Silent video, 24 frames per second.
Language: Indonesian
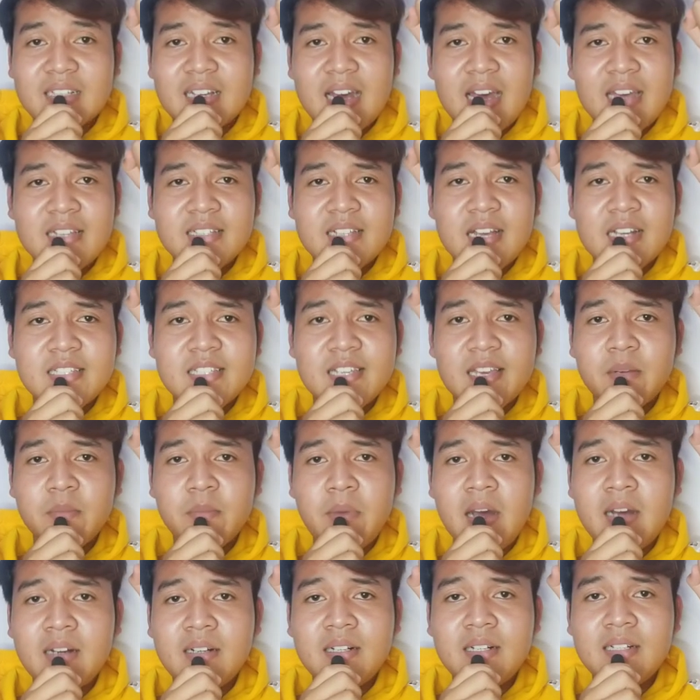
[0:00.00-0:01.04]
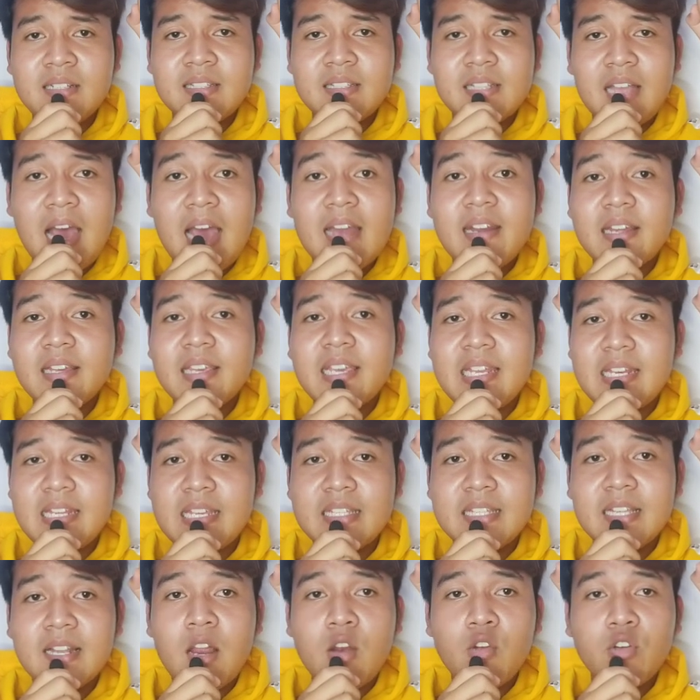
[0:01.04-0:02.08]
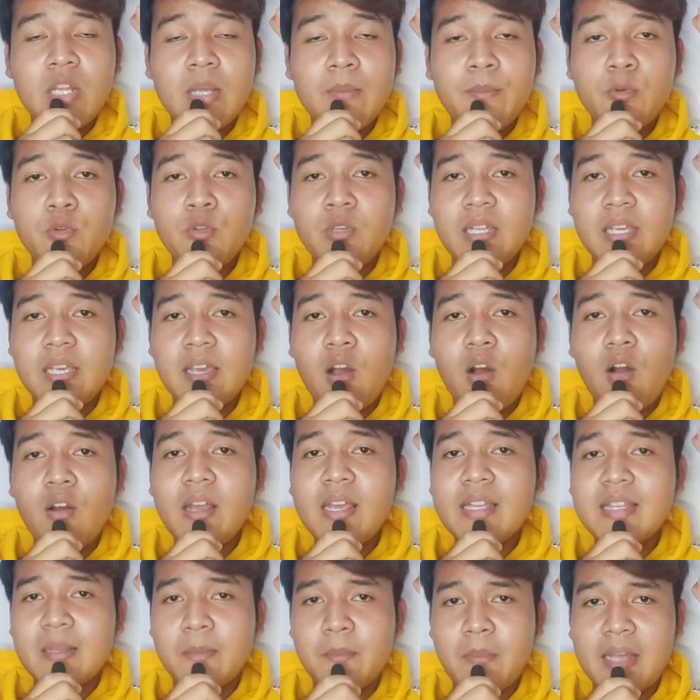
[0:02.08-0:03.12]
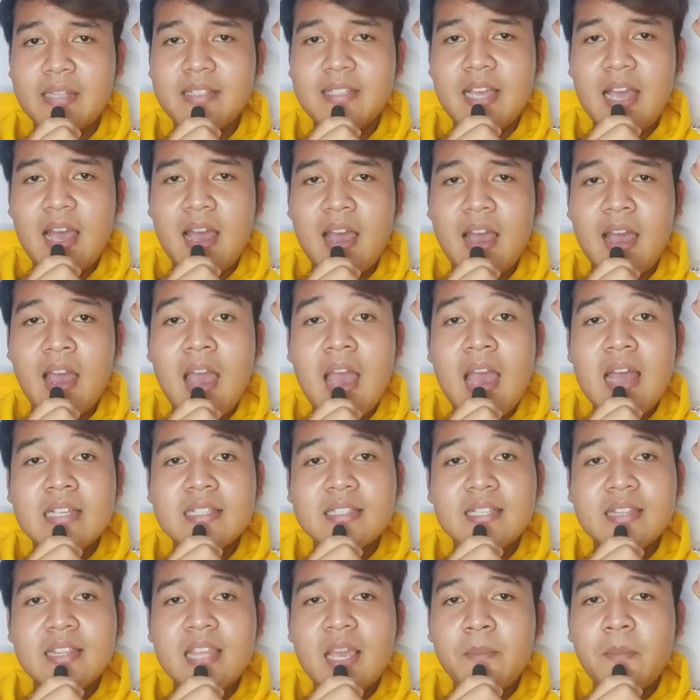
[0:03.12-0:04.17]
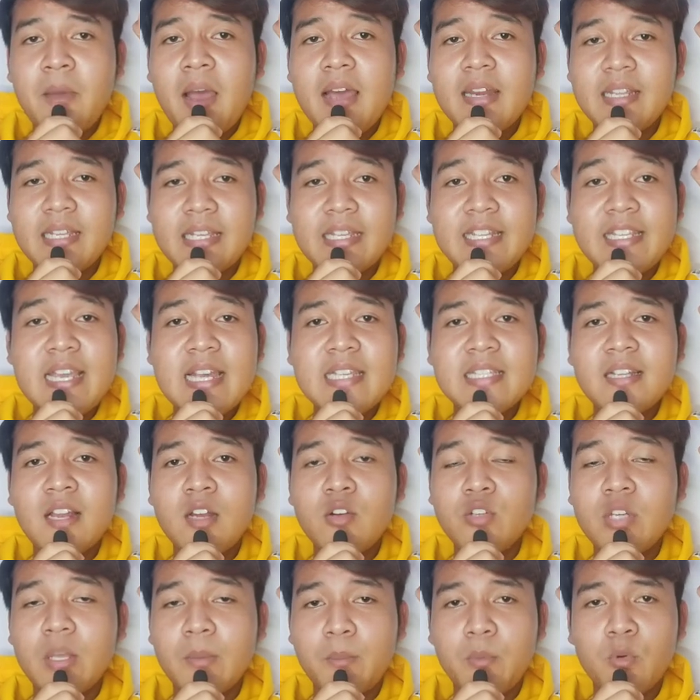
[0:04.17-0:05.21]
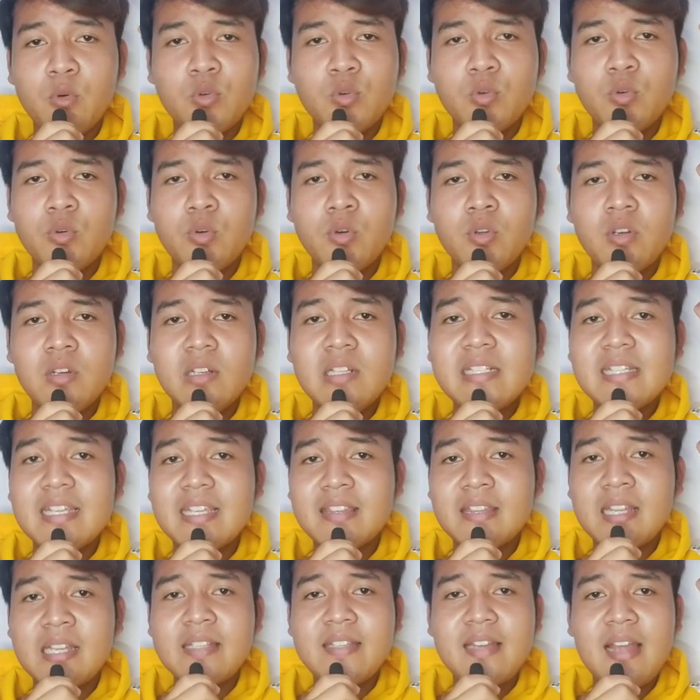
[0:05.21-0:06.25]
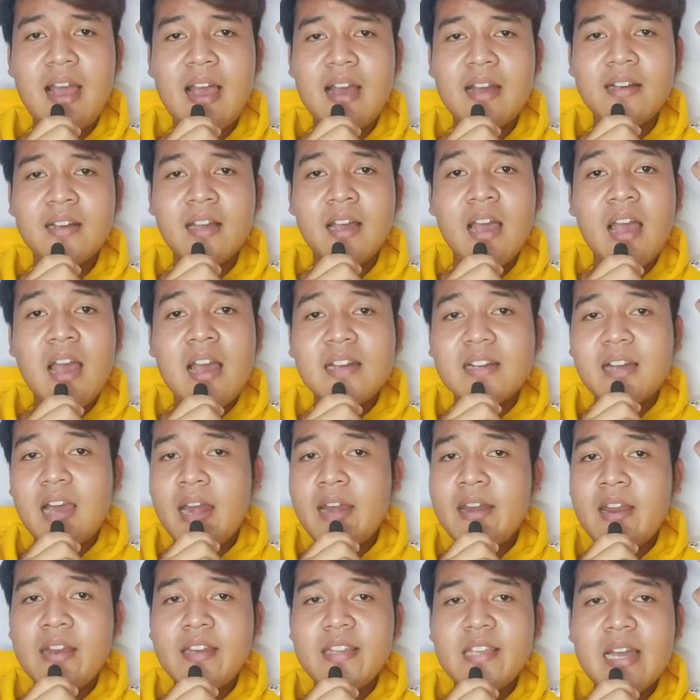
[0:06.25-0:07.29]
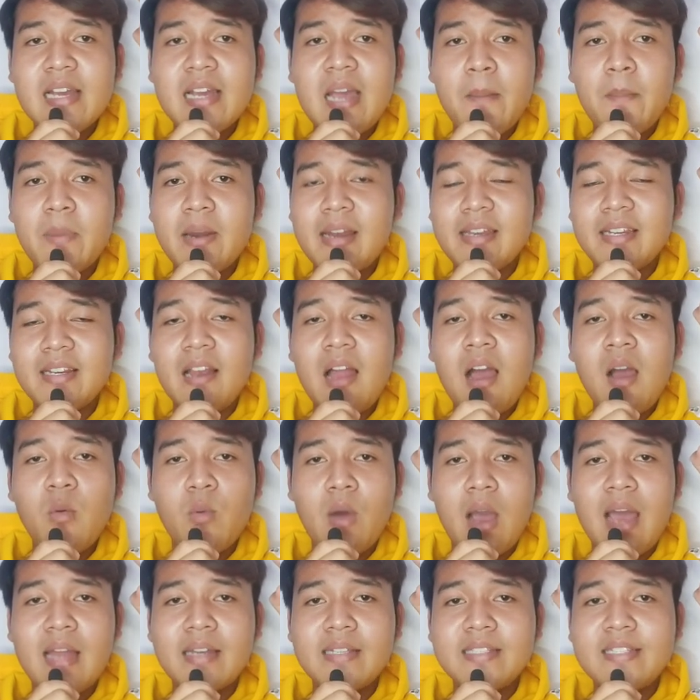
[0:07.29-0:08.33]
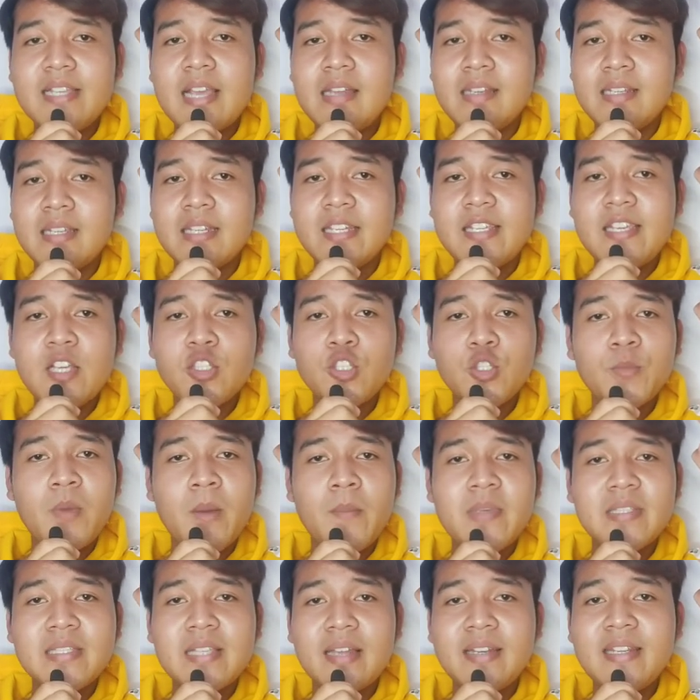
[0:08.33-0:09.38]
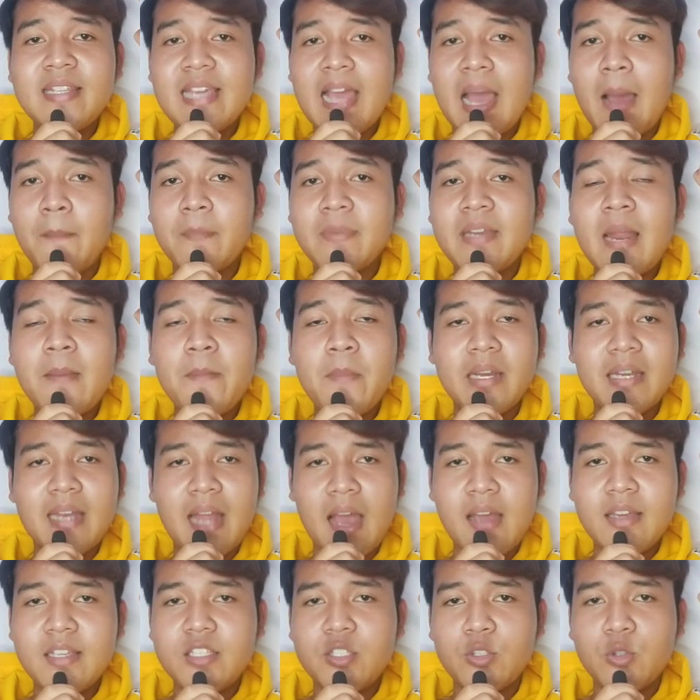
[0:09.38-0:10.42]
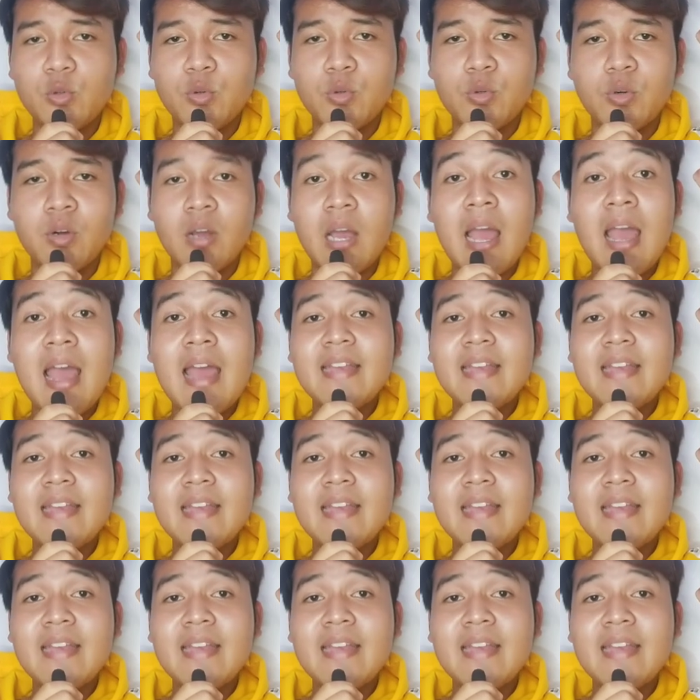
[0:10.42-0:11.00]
Guys, kasihan banget. Anak ini selalu dibully oleh temannya. Setiap hari dia selalu dipukul, ditendang. Karena dia gak berani lawan, jadi dia cuma bisa diam dan menangis tuh.